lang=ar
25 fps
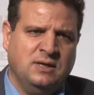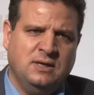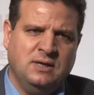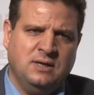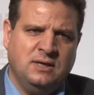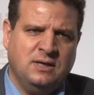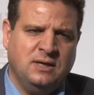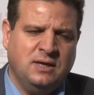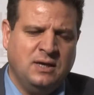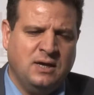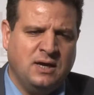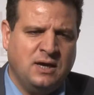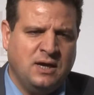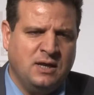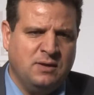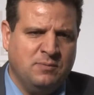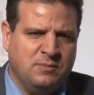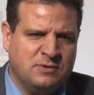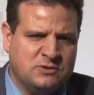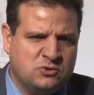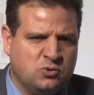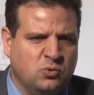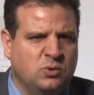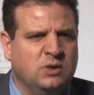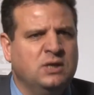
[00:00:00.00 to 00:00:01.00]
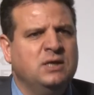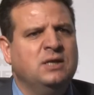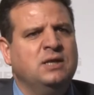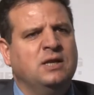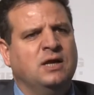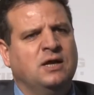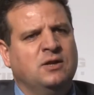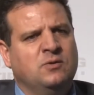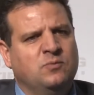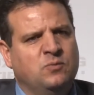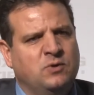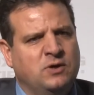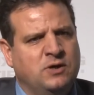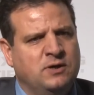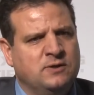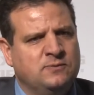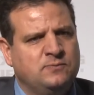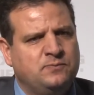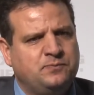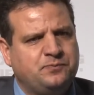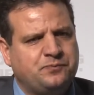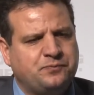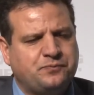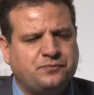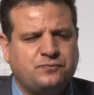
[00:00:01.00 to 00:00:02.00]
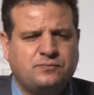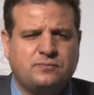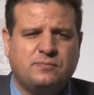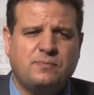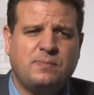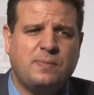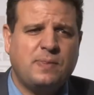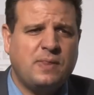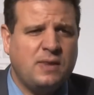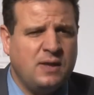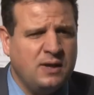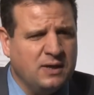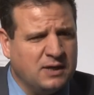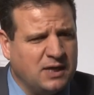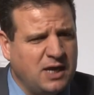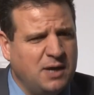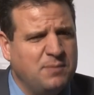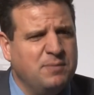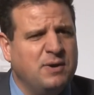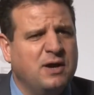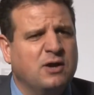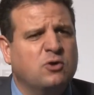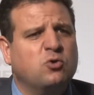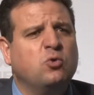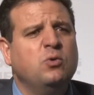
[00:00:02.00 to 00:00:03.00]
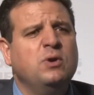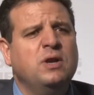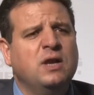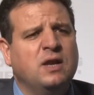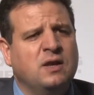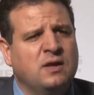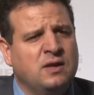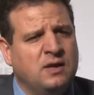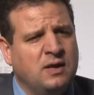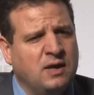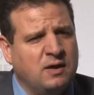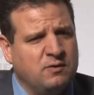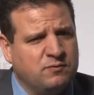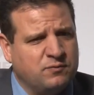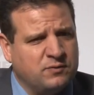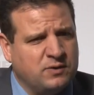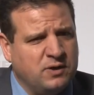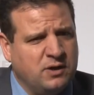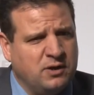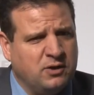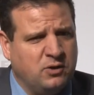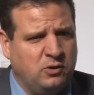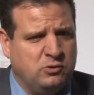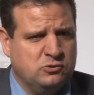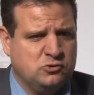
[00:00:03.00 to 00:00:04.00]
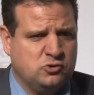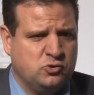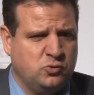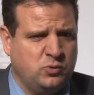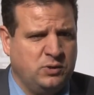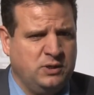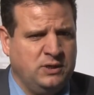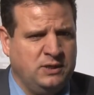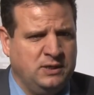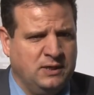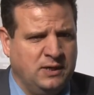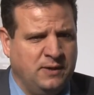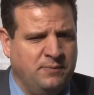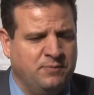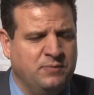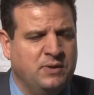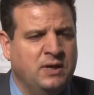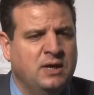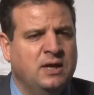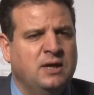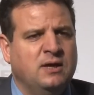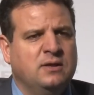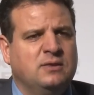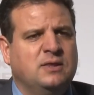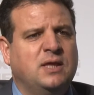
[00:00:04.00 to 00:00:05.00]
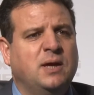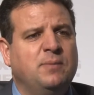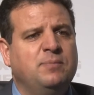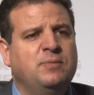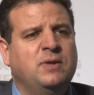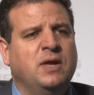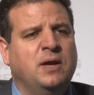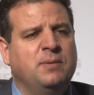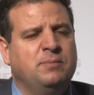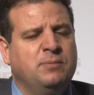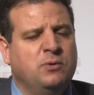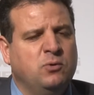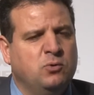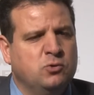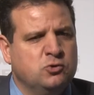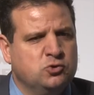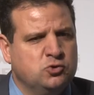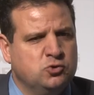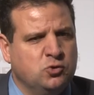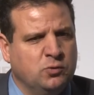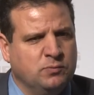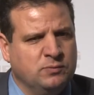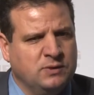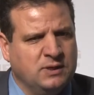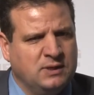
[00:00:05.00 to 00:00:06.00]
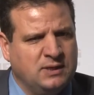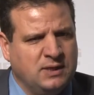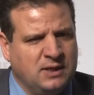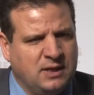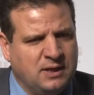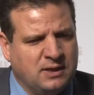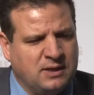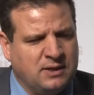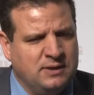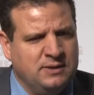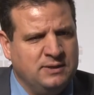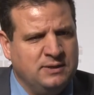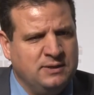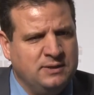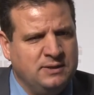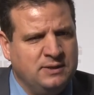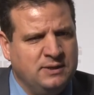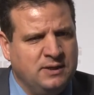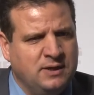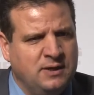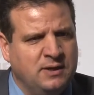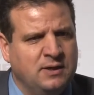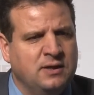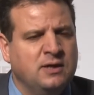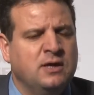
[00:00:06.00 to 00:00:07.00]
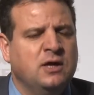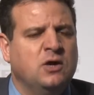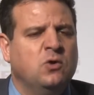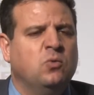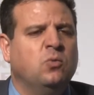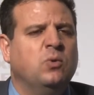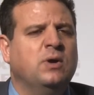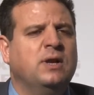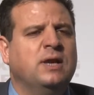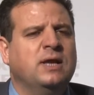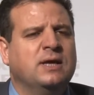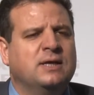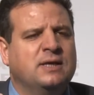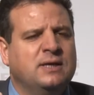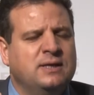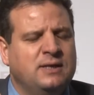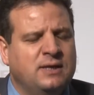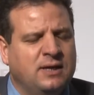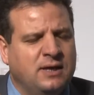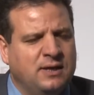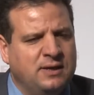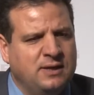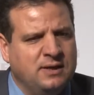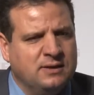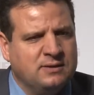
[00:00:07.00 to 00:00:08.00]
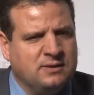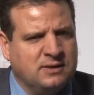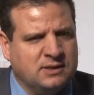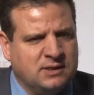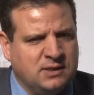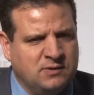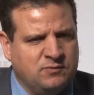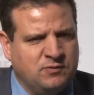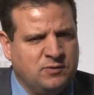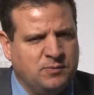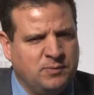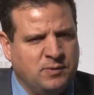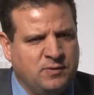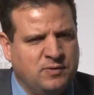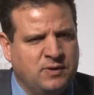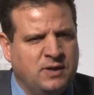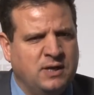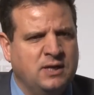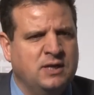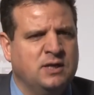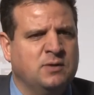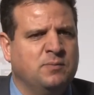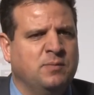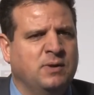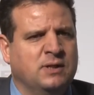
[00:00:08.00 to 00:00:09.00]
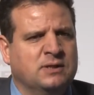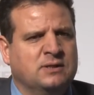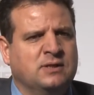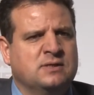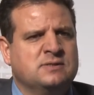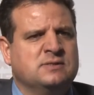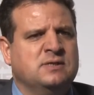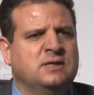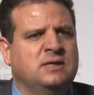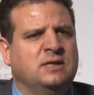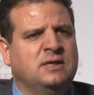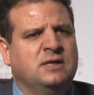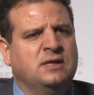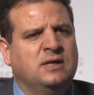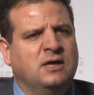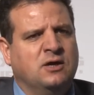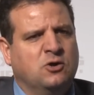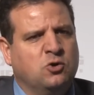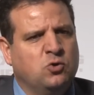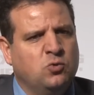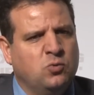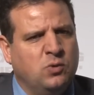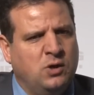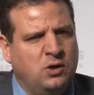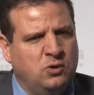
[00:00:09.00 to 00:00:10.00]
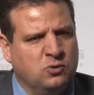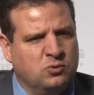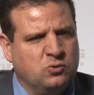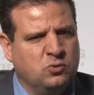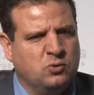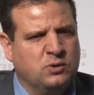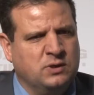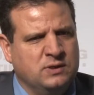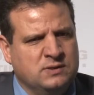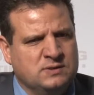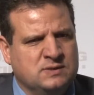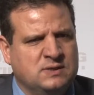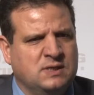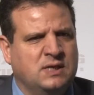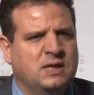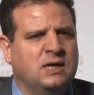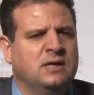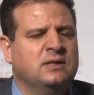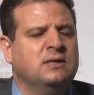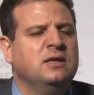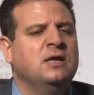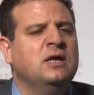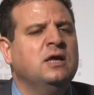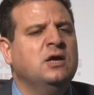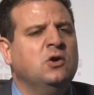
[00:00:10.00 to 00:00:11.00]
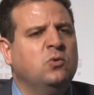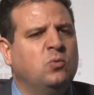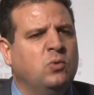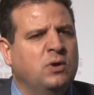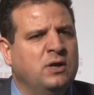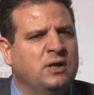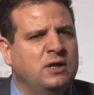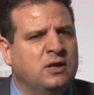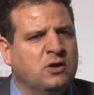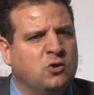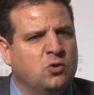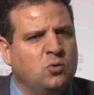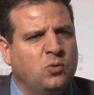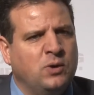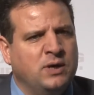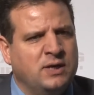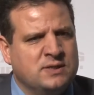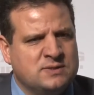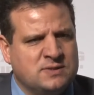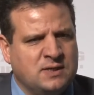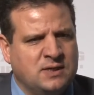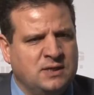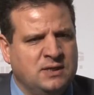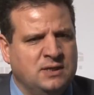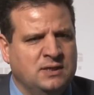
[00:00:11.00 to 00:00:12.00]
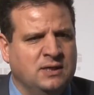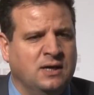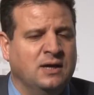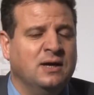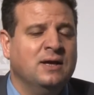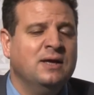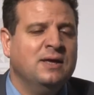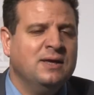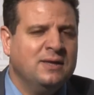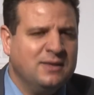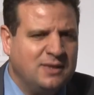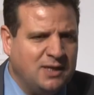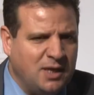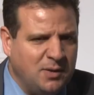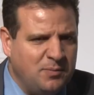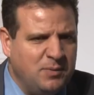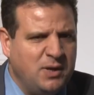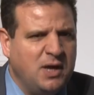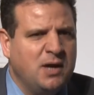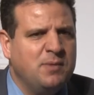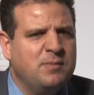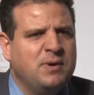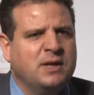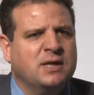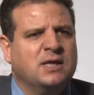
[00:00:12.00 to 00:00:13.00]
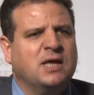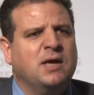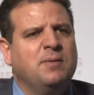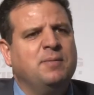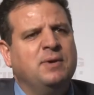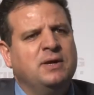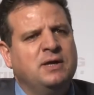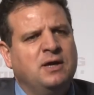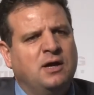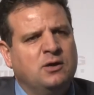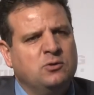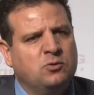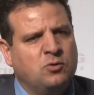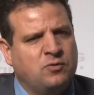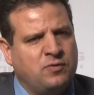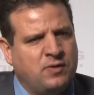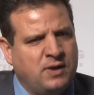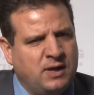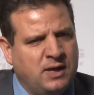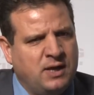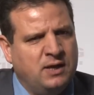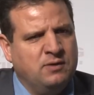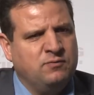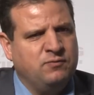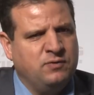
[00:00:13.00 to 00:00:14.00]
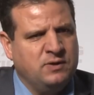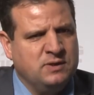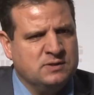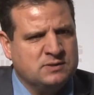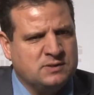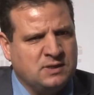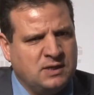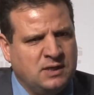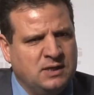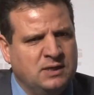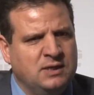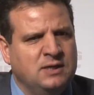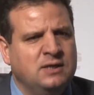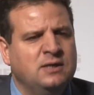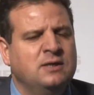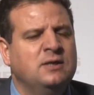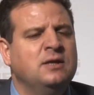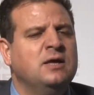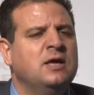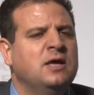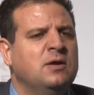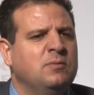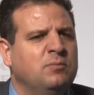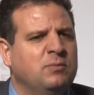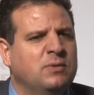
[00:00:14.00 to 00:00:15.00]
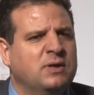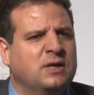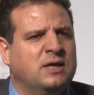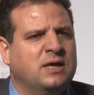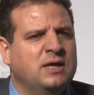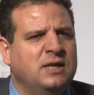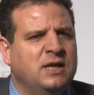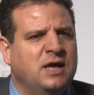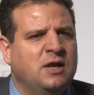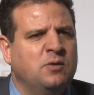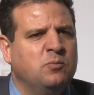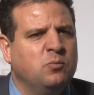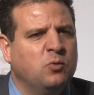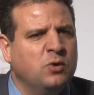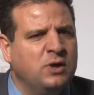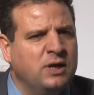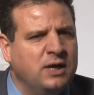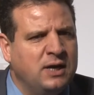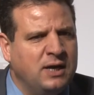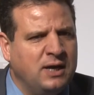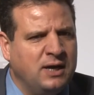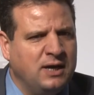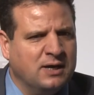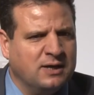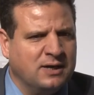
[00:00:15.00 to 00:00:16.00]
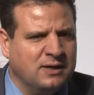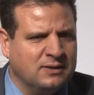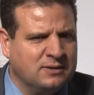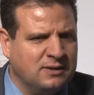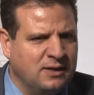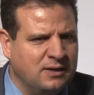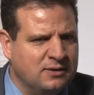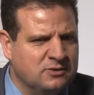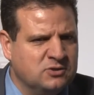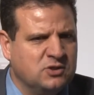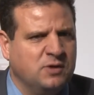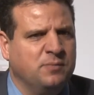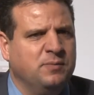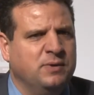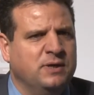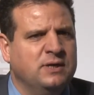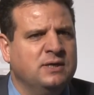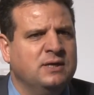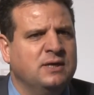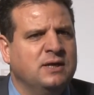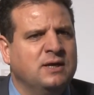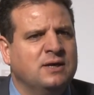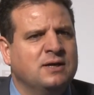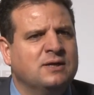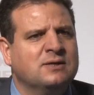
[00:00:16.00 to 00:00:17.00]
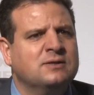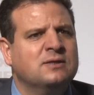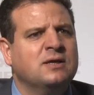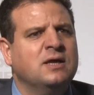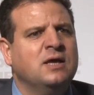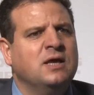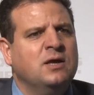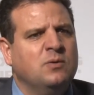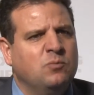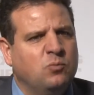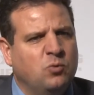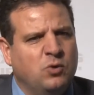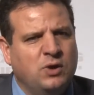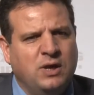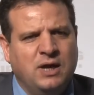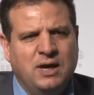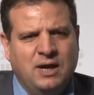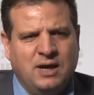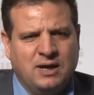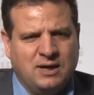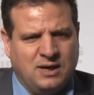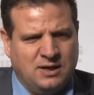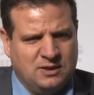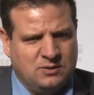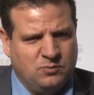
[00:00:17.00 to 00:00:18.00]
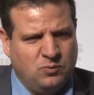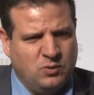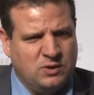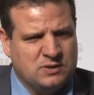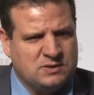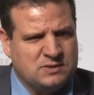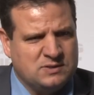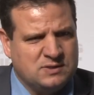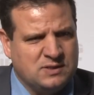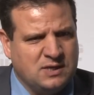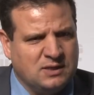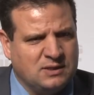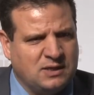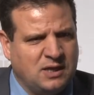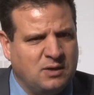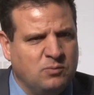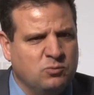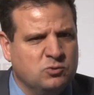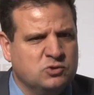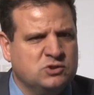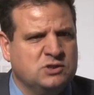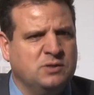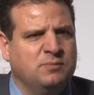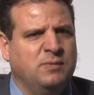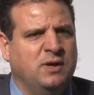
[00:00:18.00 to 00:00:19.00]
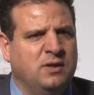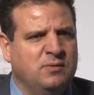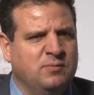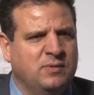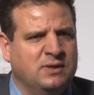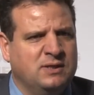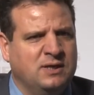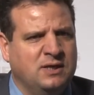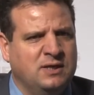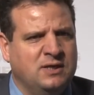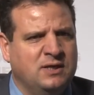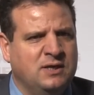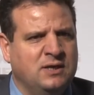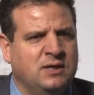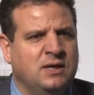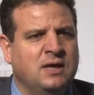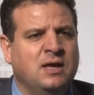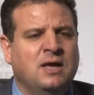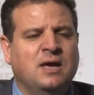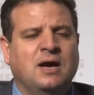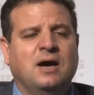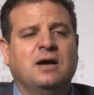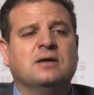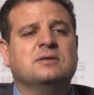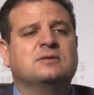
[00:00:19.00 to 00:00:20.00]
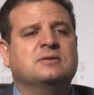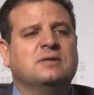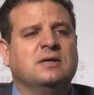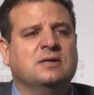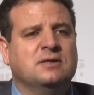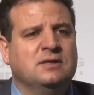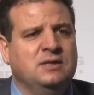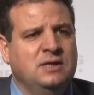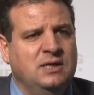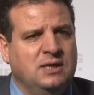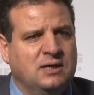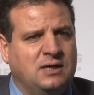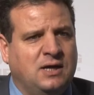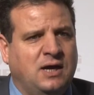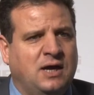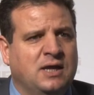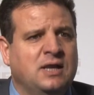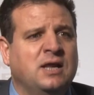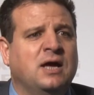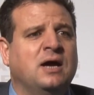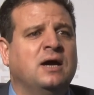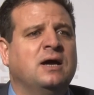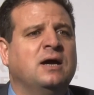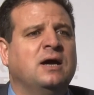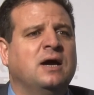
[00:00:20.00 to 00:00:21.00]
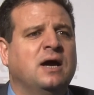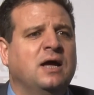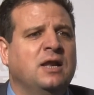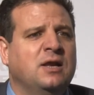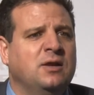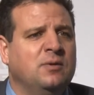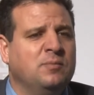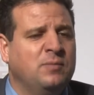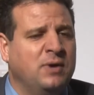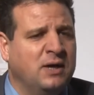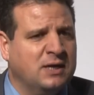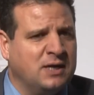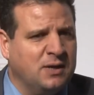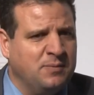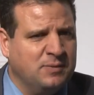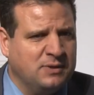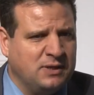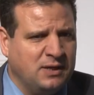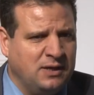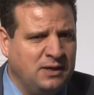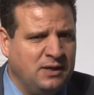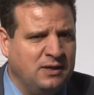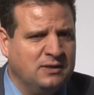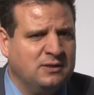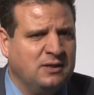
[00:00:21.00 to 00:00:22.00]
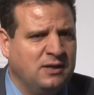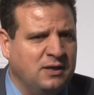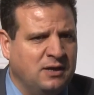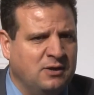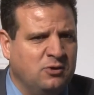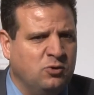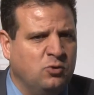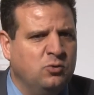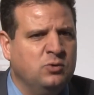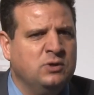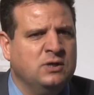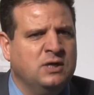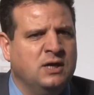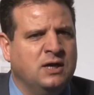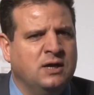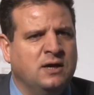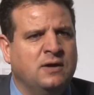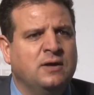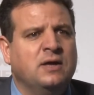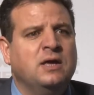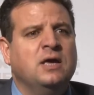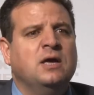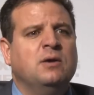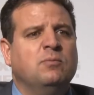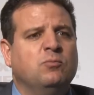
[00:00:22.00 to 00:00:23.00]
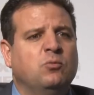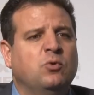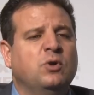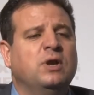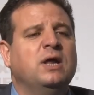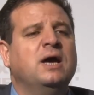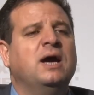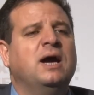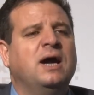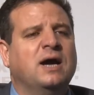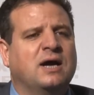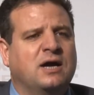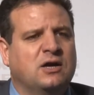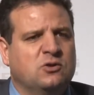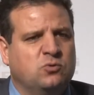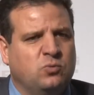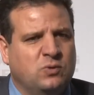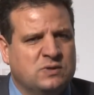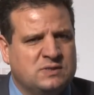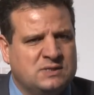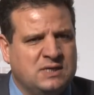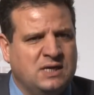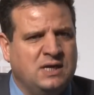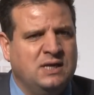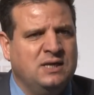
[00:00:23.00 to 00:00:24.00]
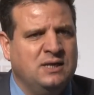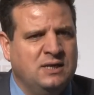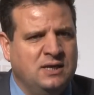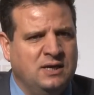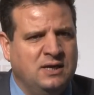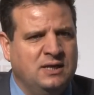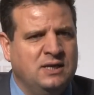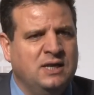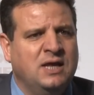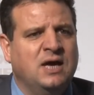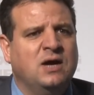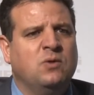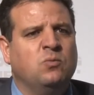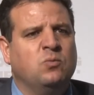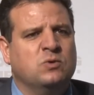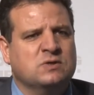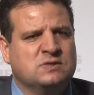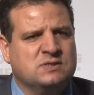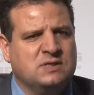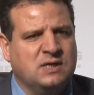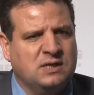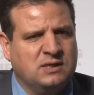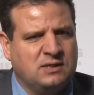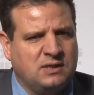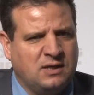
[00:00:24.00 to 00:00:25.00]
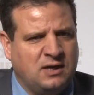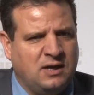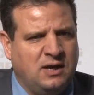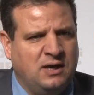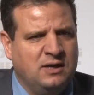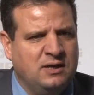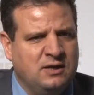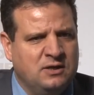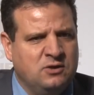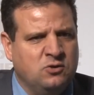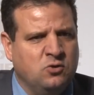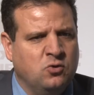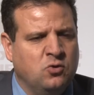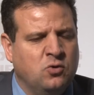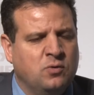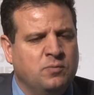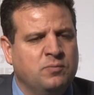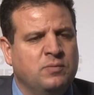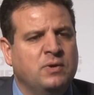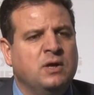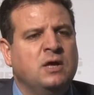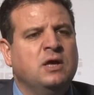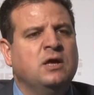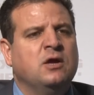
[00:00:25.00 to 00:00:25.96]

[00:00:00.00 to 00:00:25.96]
للمسؤولين الألمان كما كل أفكار عنصرية تبدأ بالهجوم ضد الأقلية ولكنها لا تكتفي بذلك بل تصل إلى قوى حقوق إنسان وإلى قوى يسارية تماما كما يحدث الآن في إسرائيل من خلال ملاحقة الجمعيات ملاحقة مؤسسات المجتمع المدني التضييق على المحكمة العدل العليا ملاحقة وسائل الإعلام والسيطرة عليهم